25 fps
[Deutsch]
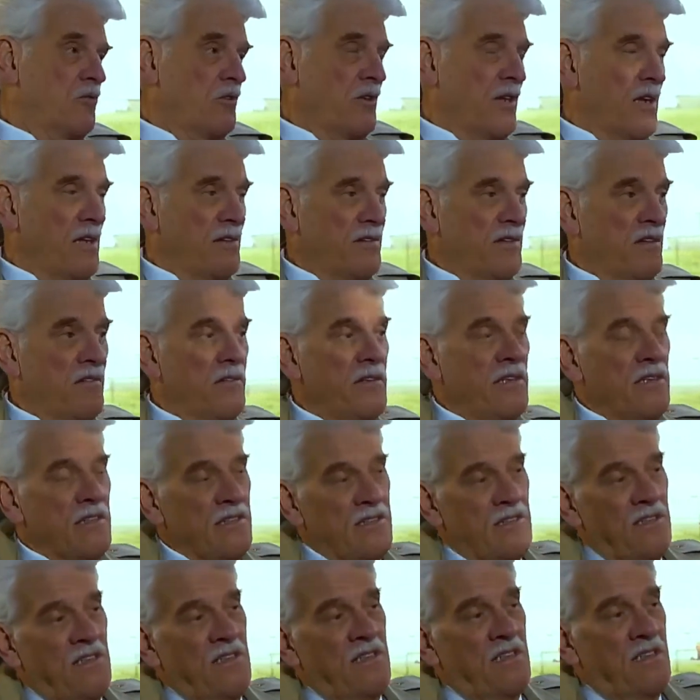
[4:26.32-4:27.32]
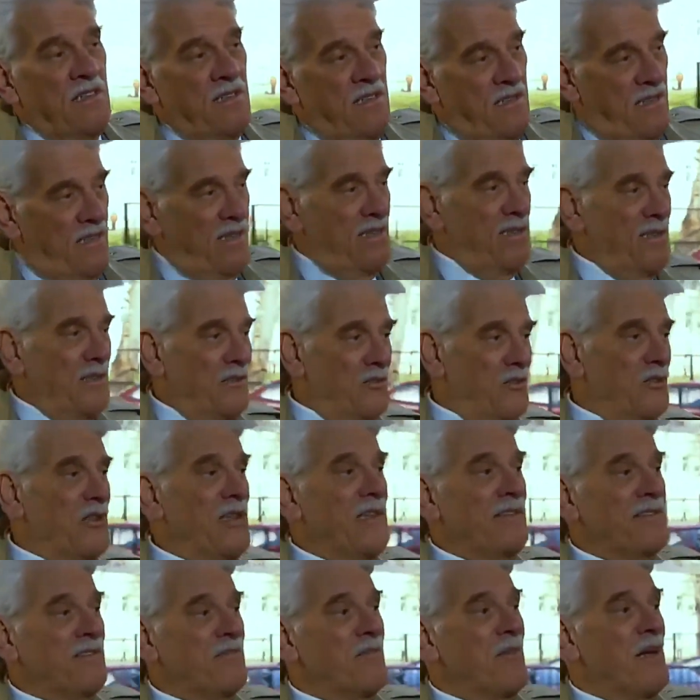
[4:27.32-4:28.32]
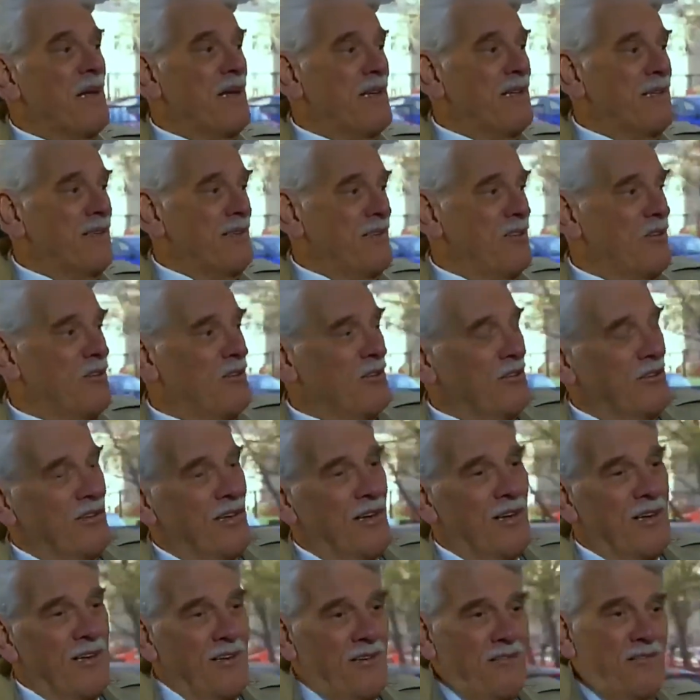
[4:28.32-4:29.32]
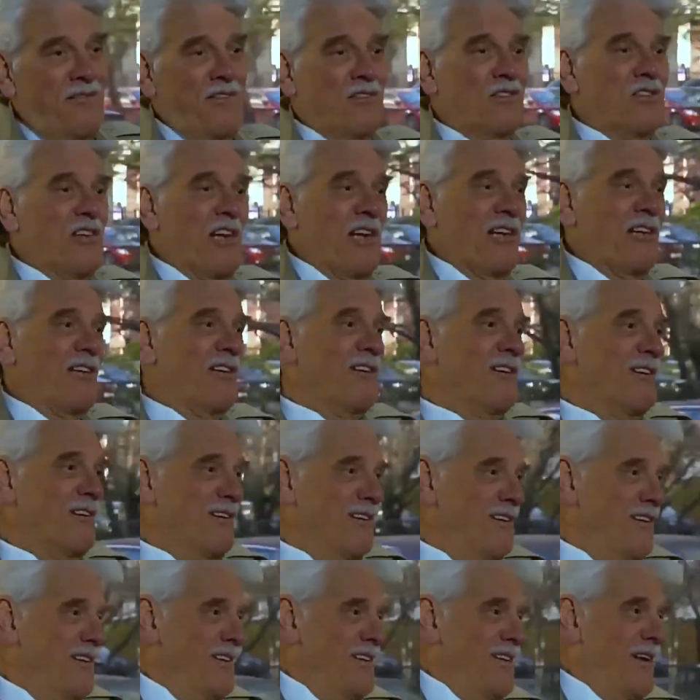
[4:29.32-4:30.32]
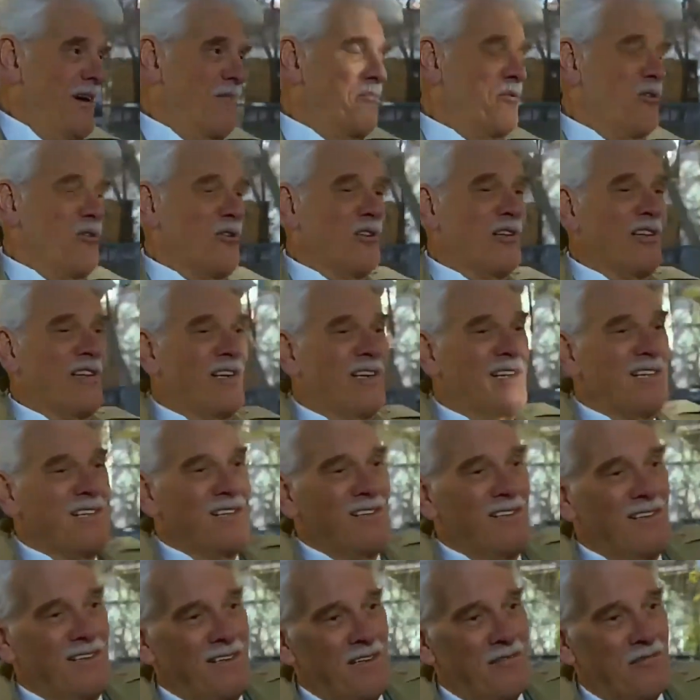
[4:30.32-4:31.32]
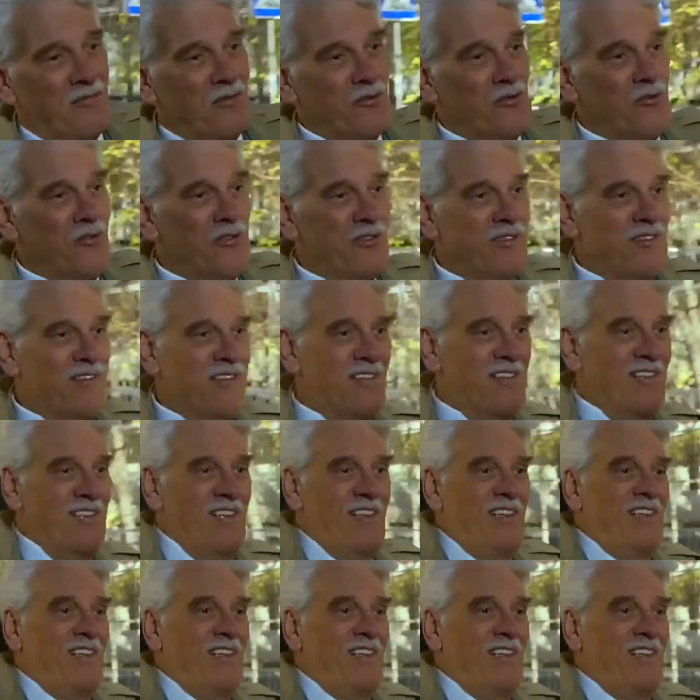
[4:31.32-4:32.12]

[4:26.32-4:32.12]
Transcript: wurde reserviert. Äh, zunächst mal noch nach versteckten Abhörgeräten der früheren